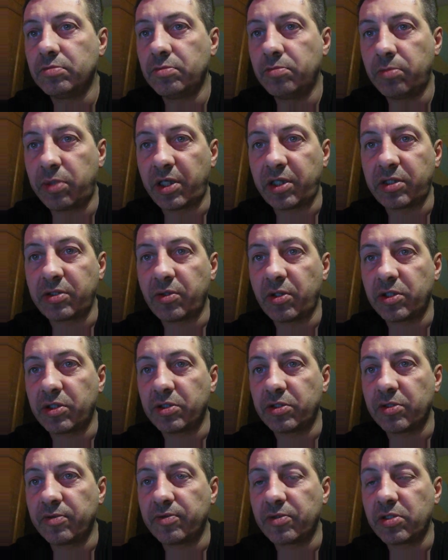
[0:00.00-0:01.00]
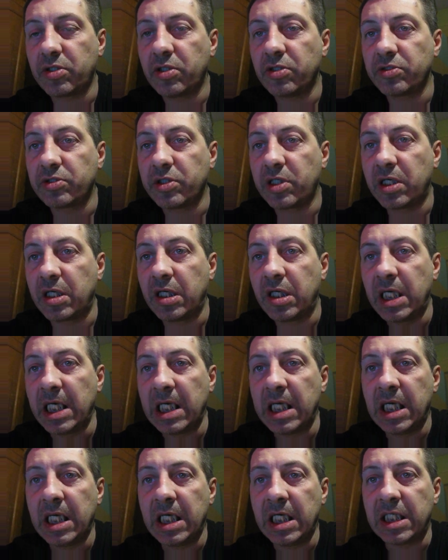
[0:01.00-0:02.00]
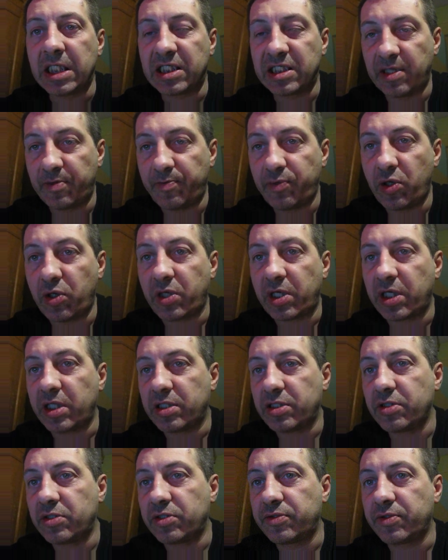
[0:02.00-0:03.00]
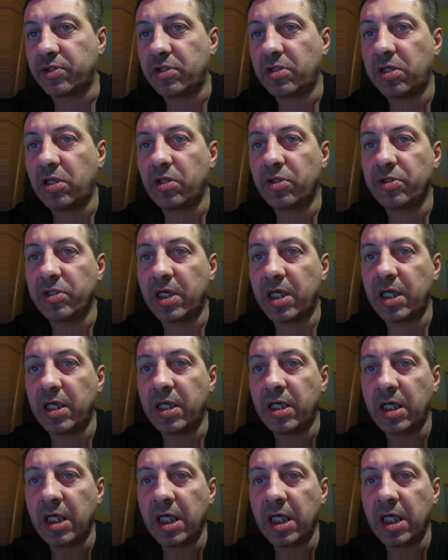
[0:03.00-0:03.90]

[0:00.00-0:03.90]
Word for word: Bardzo ładnie to wygląda. Zapora jest oświetlona.